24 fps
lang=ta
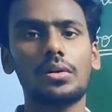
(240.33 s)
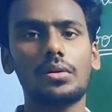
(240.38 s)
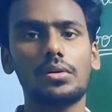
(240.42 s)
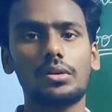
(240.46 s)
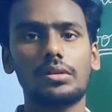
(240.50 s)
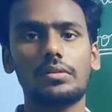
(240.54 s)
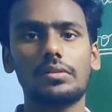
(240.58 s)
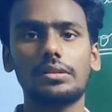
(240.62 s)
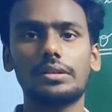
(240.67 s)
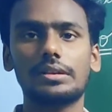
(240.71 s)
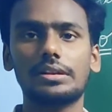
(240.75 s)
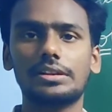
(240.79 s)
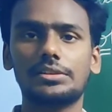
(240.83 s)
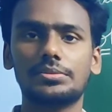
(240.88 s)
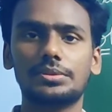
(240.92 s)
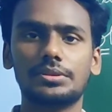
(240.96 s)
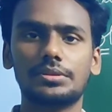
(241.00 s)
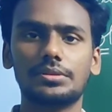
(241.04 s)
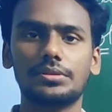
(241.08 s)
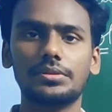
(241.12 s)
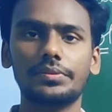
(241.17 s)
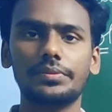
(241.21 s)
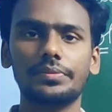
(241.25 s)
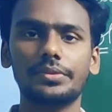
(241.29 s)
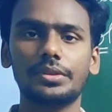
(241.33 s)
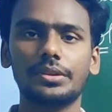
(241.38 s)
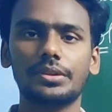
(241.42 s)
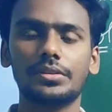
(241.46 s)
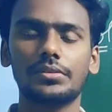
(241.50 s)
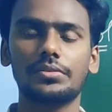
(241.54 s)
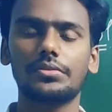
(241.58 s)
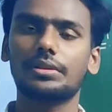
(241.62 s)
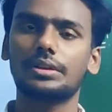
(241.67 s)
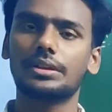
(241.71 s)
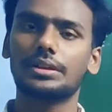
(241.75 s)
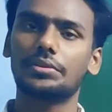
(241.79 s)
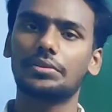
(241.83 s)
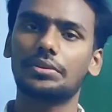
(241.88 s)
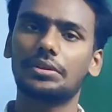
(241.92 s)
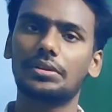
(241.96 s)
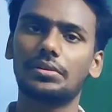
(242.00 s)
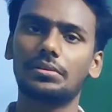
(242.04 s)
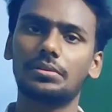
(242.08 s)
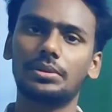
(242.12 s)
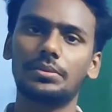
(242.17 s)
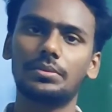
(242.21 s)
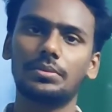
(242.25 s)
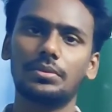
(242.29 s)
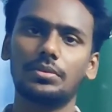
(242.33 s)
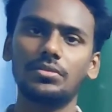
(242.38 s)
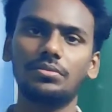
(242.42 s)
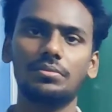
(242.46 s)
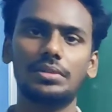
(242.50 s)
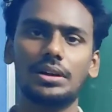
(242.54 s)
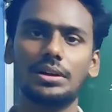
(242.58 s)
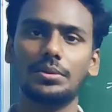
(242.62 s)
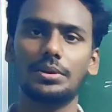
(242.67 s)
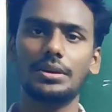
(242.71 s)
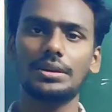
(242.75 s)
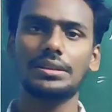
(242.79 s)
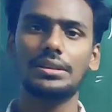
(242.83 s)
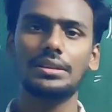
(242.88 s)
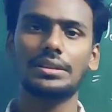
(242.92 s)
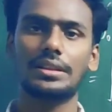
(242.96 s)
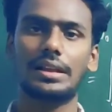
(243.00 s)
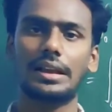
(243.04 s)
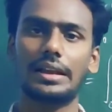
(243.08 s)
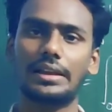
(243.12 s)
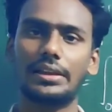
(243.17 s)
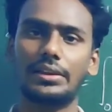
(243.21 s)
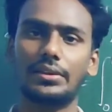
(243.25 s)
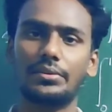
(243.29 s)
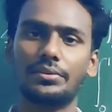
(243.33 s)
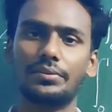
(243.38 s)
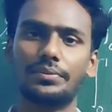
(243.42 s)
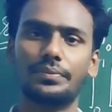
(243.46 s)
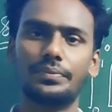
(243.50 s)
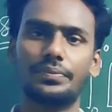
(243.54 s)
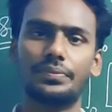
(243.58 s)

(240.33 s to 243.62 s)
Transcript: உங்களை வந்து ரீச் பண்ணோம் ஸோ நெக்ஸ்ட் வீடியோ மீட் பண்ணுவோம் பை பை தேங்க்யூ